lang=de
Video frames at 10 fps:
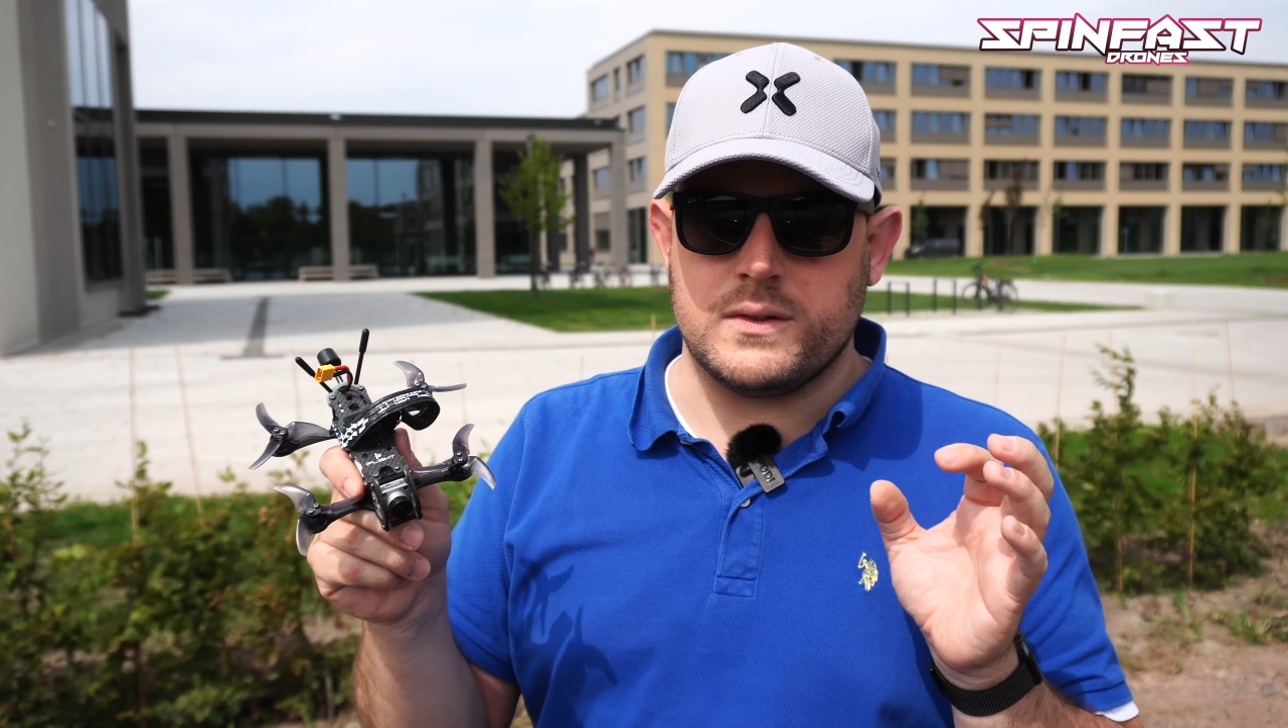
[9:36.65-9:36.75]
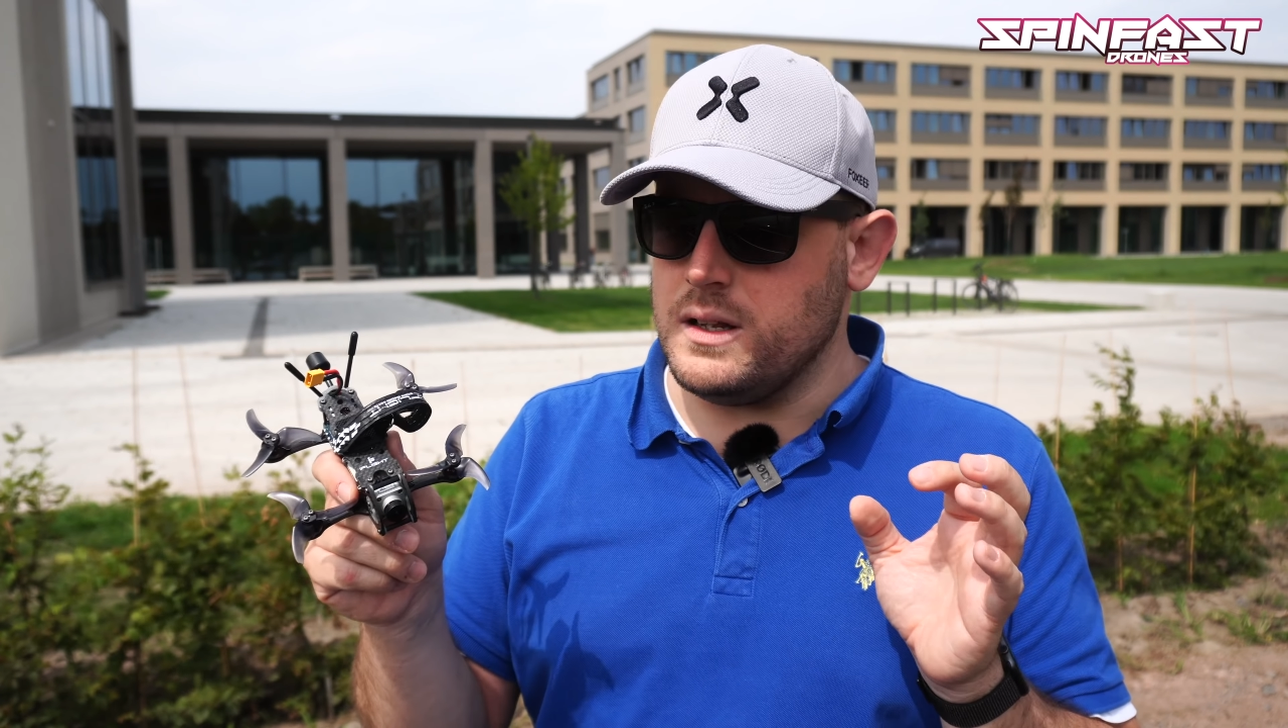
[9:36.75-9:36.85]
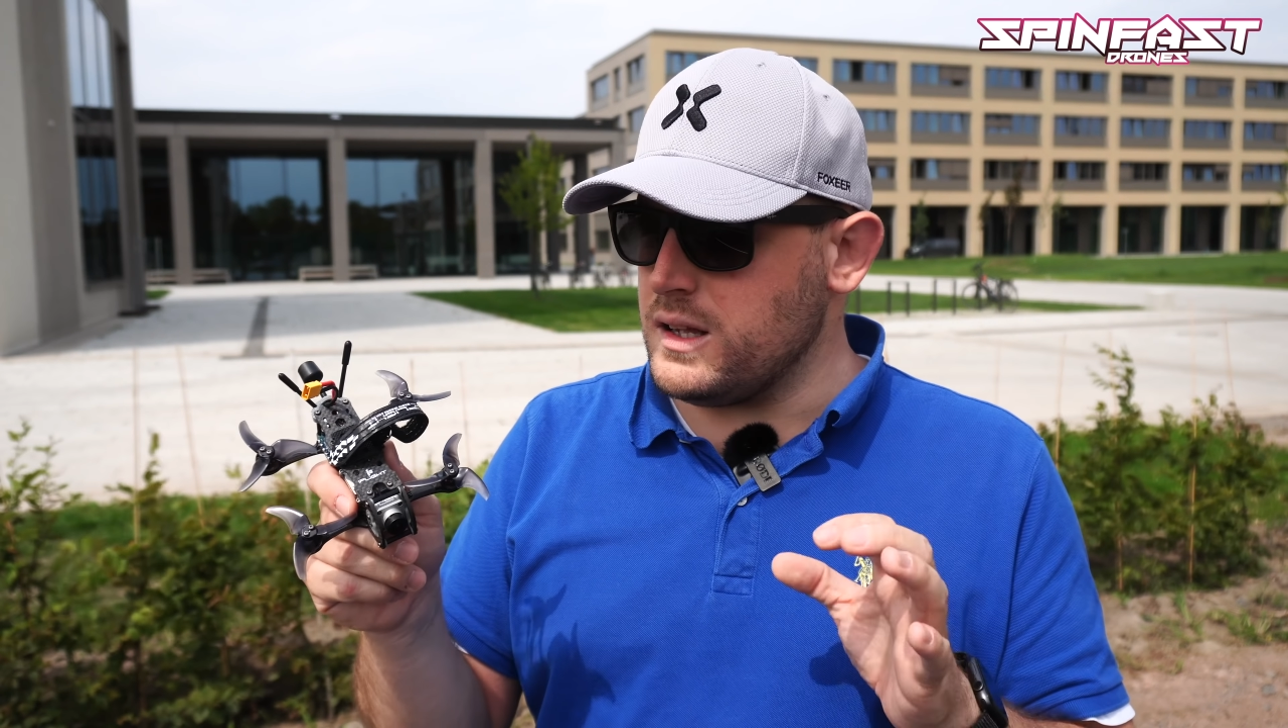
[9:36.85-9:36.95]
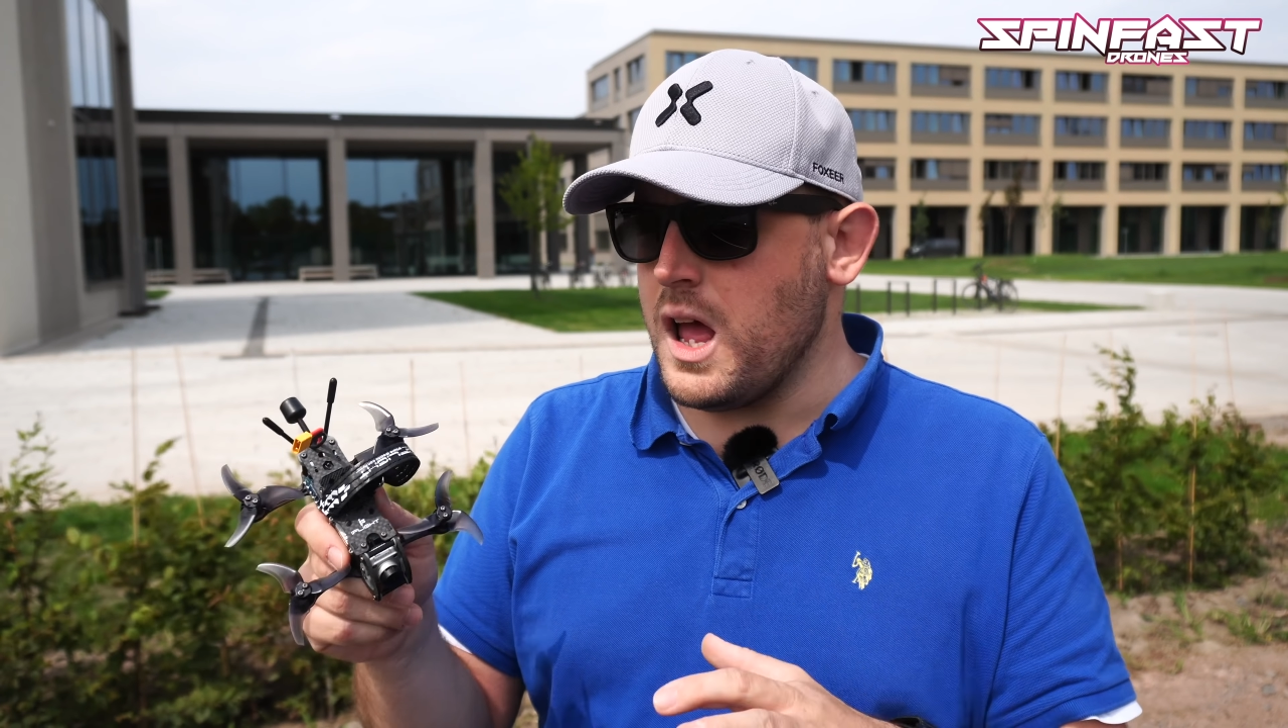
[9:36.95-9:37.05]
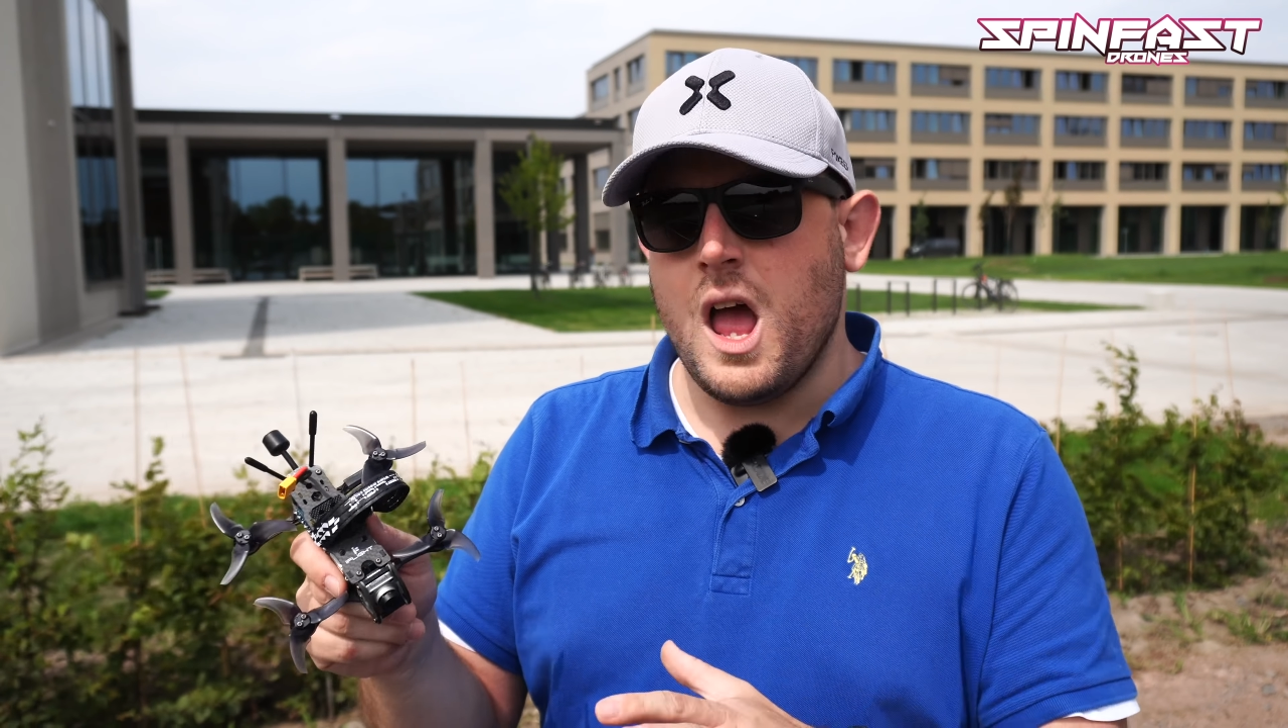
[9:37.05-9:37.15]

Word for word: sind.